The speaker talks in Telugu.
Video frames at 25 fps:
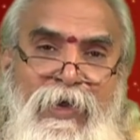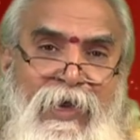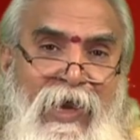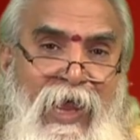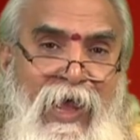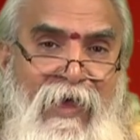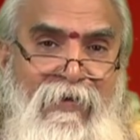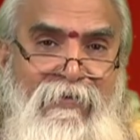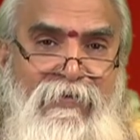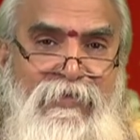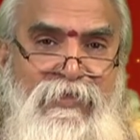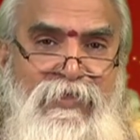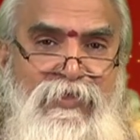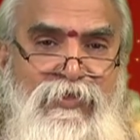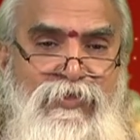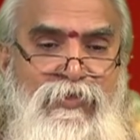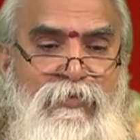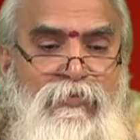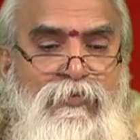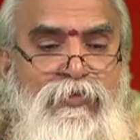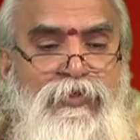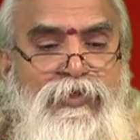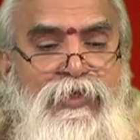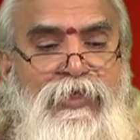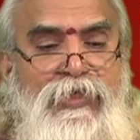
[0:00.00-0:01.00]
రావాల్సిన
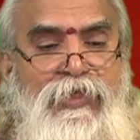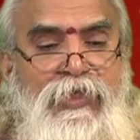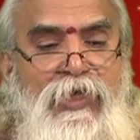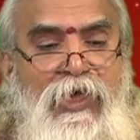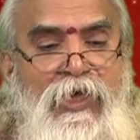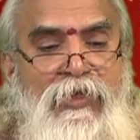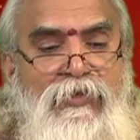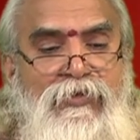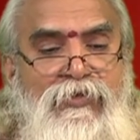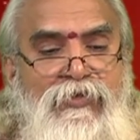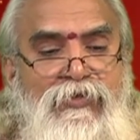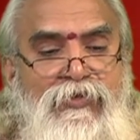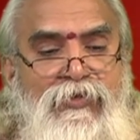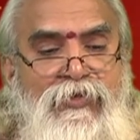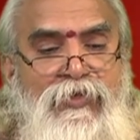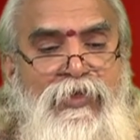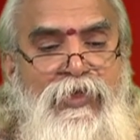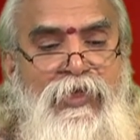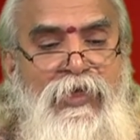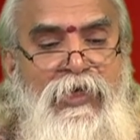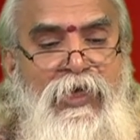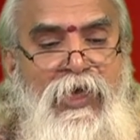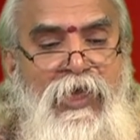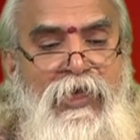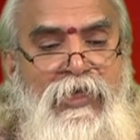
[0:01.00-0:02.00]
సొమ్ము చేతికి
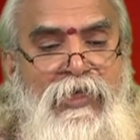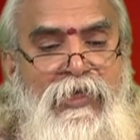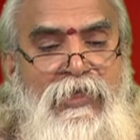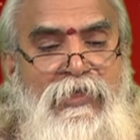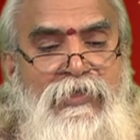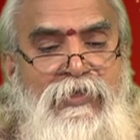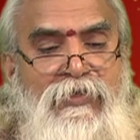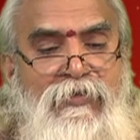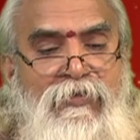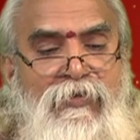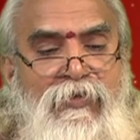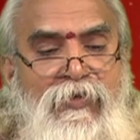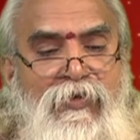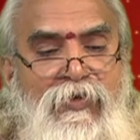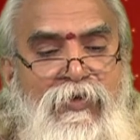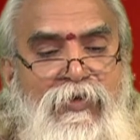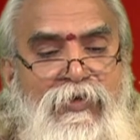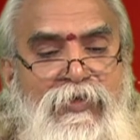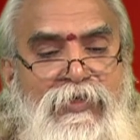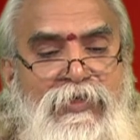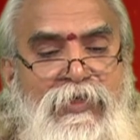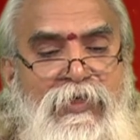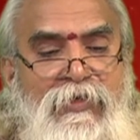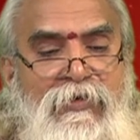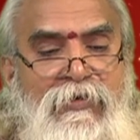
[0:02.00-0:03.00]
అందుతుంది కానీ అది
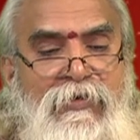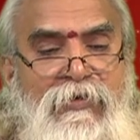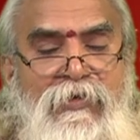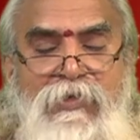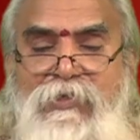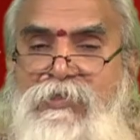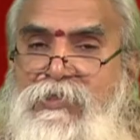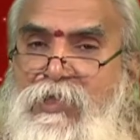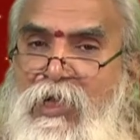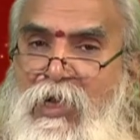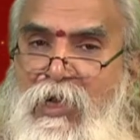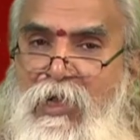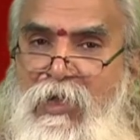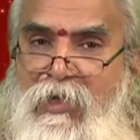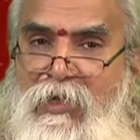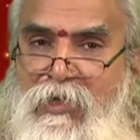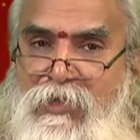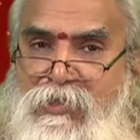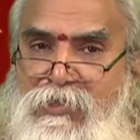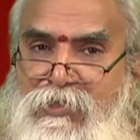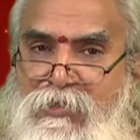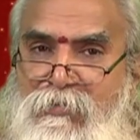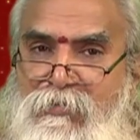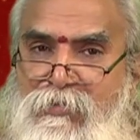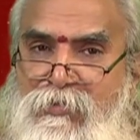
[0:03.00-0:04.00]
సద్వినియోగం చేయడం చాలా
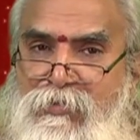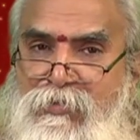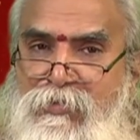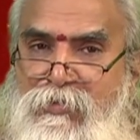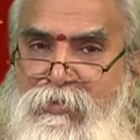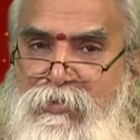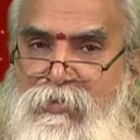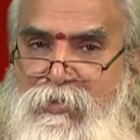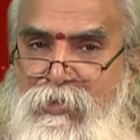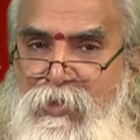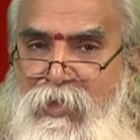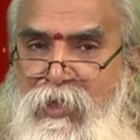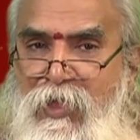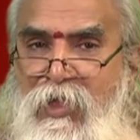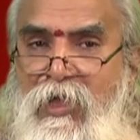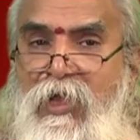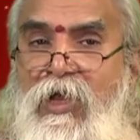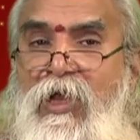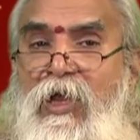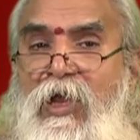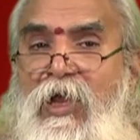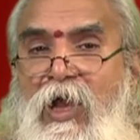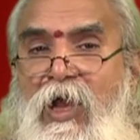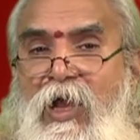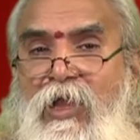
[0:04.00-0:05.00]
కష్టమవుతుంటుంది
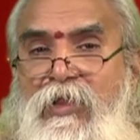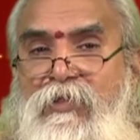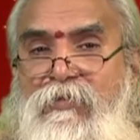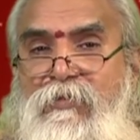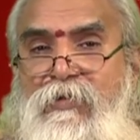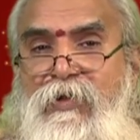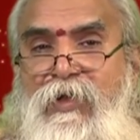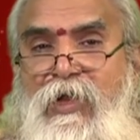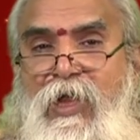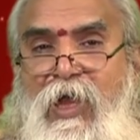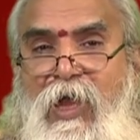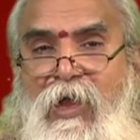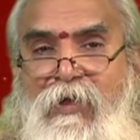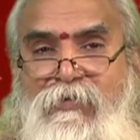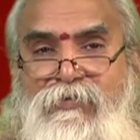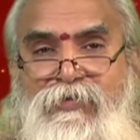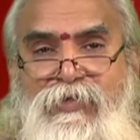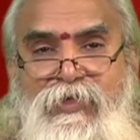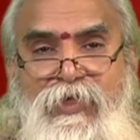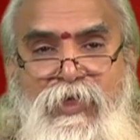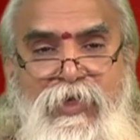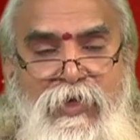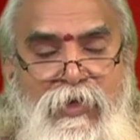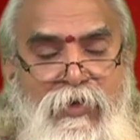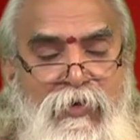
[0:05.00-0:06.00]
అందువల్ల ఆ
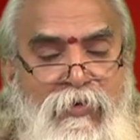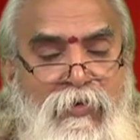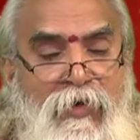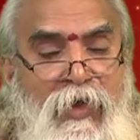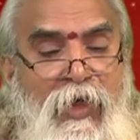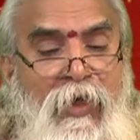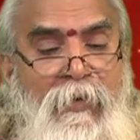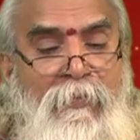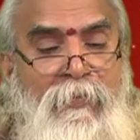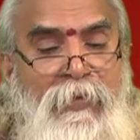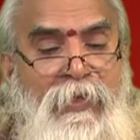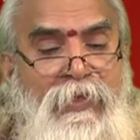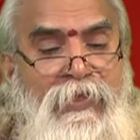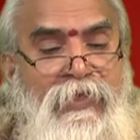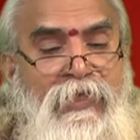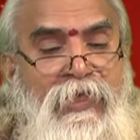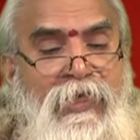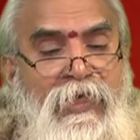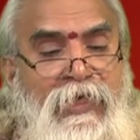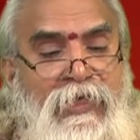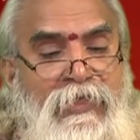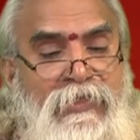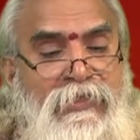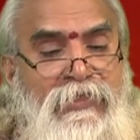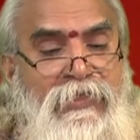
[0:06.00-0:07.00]
విషయంలో కూడా
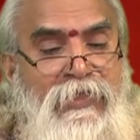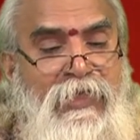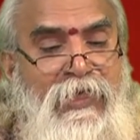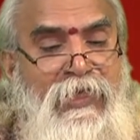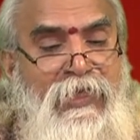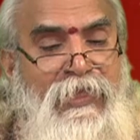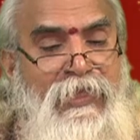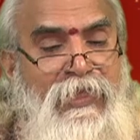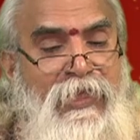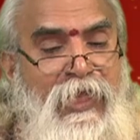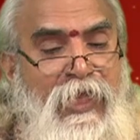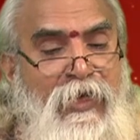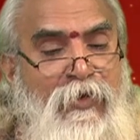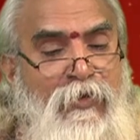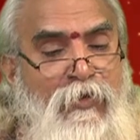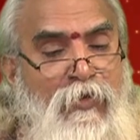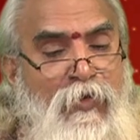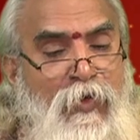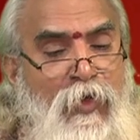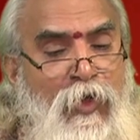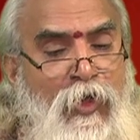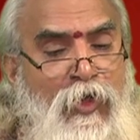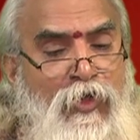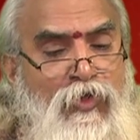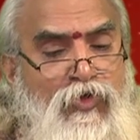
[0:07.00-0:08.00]
ప్రత్యేక శ్రద్ధను
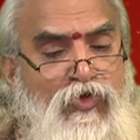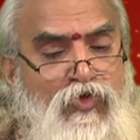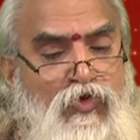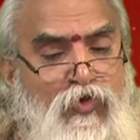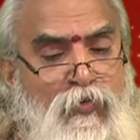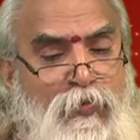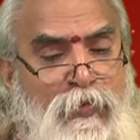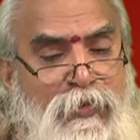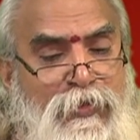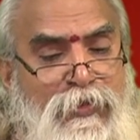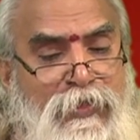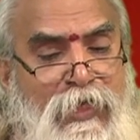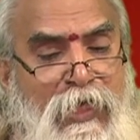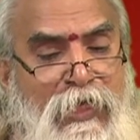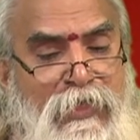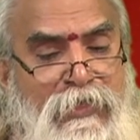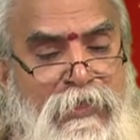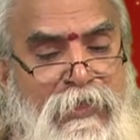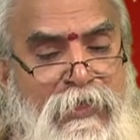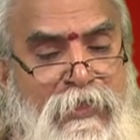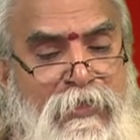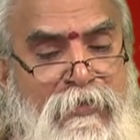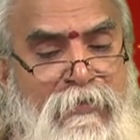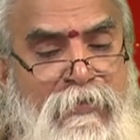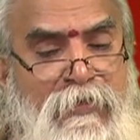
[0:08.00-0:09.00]

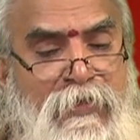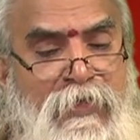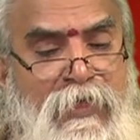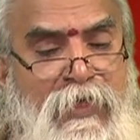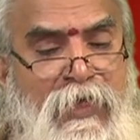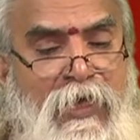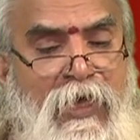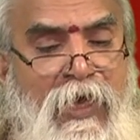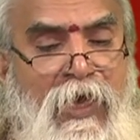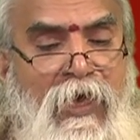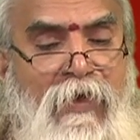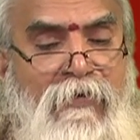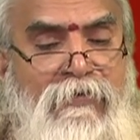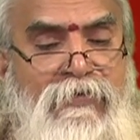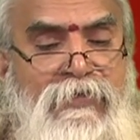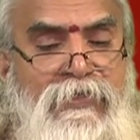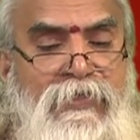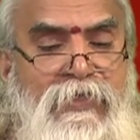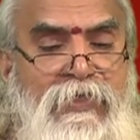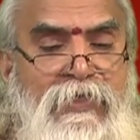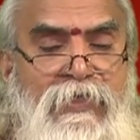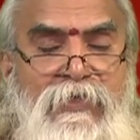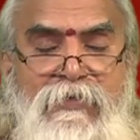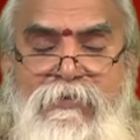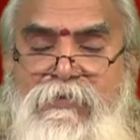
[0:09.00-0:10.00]
చూపించాల్సినటువంటి
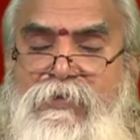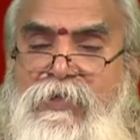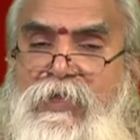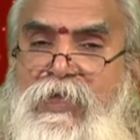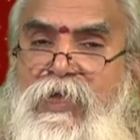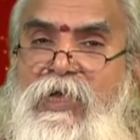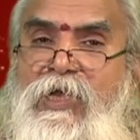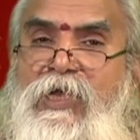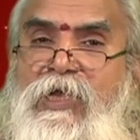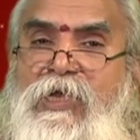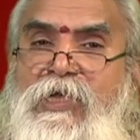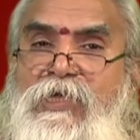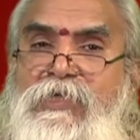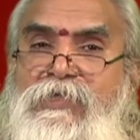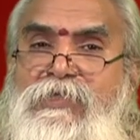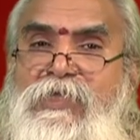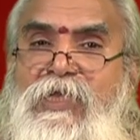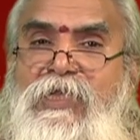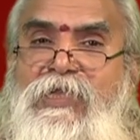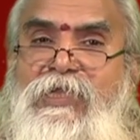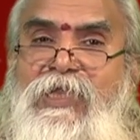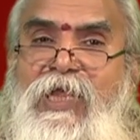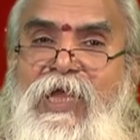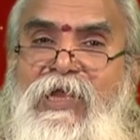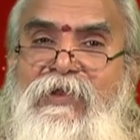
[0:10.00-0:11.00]
ఆవశ్యకత ఉంది
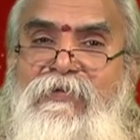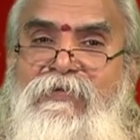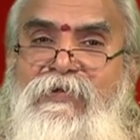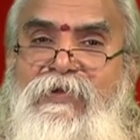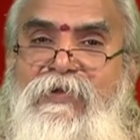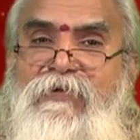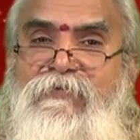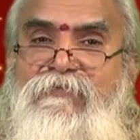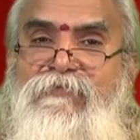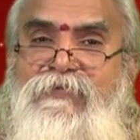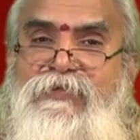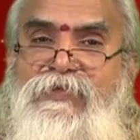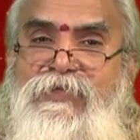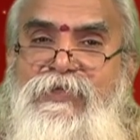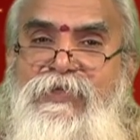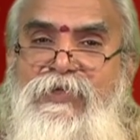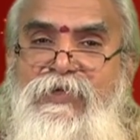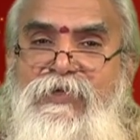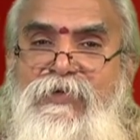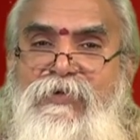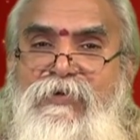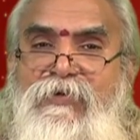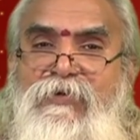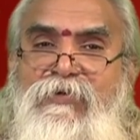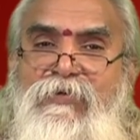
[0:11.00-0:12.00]
సంతాన వర్గం
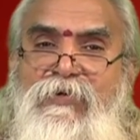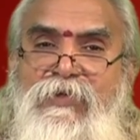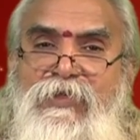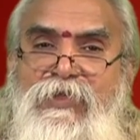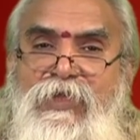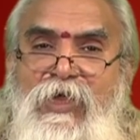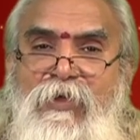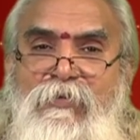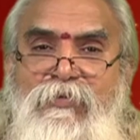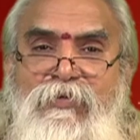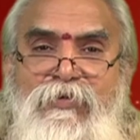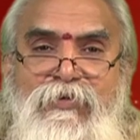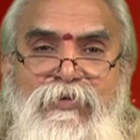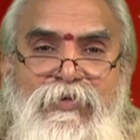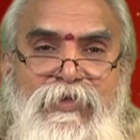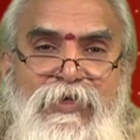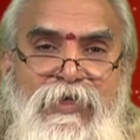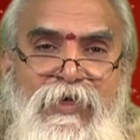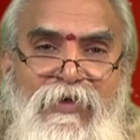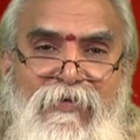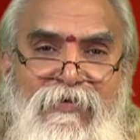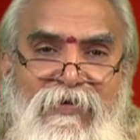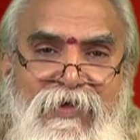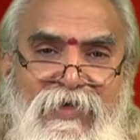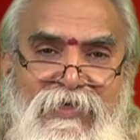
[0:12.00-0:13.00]
విషయంలో కొంత
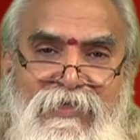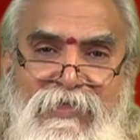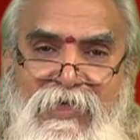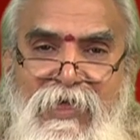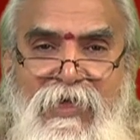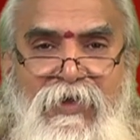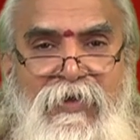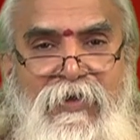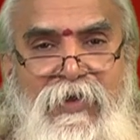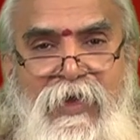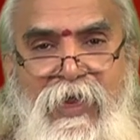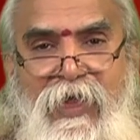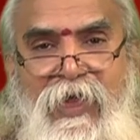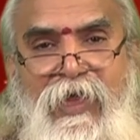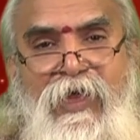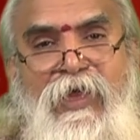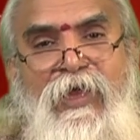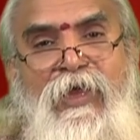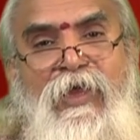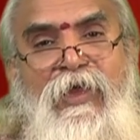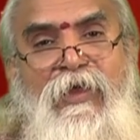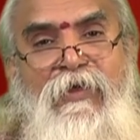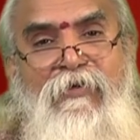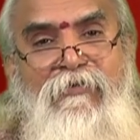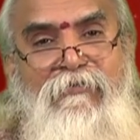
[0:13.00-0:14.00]
అభివృద్ధికి అవకాశాలు ఉన్నాయి
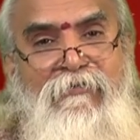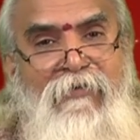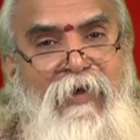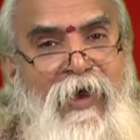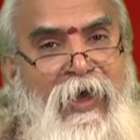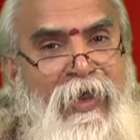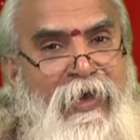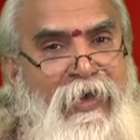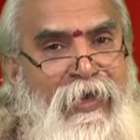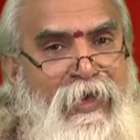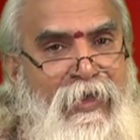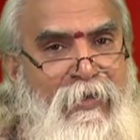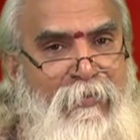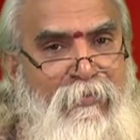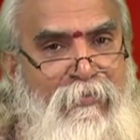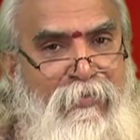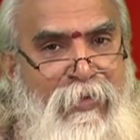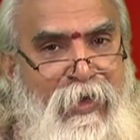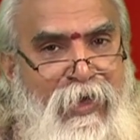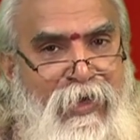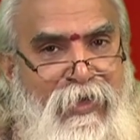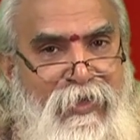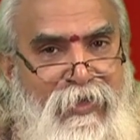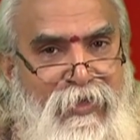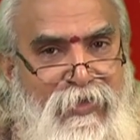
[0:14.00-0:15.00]
వారిని
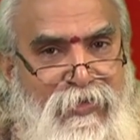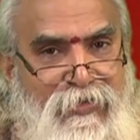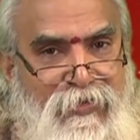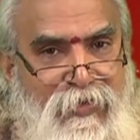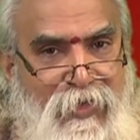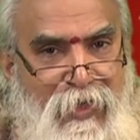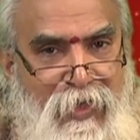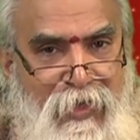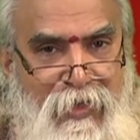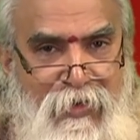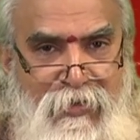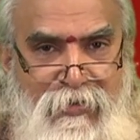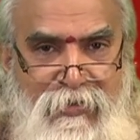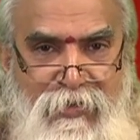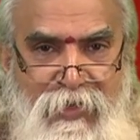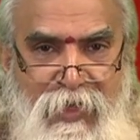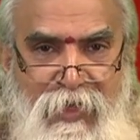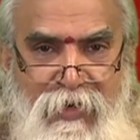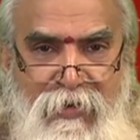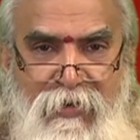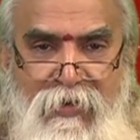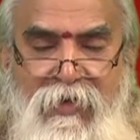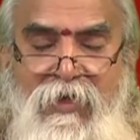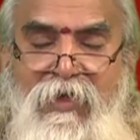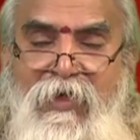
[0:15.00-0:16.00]
పైకి
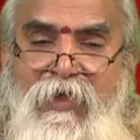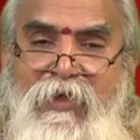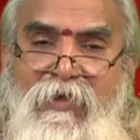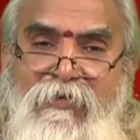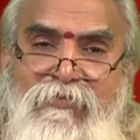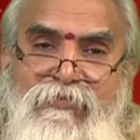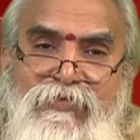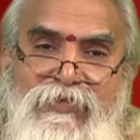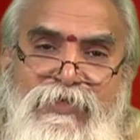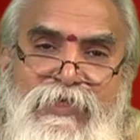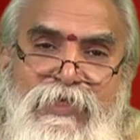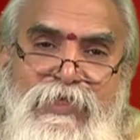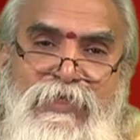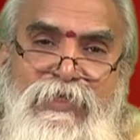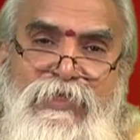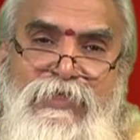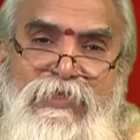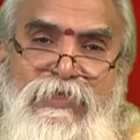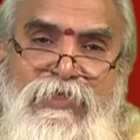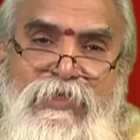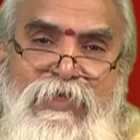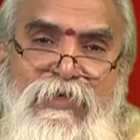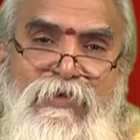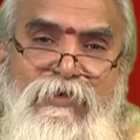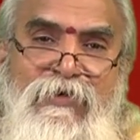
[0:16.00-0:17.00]
తీసుకురాగలుగుతారు
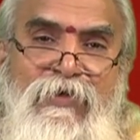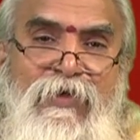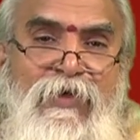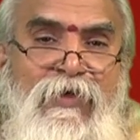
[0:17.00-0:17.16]
విశేషించి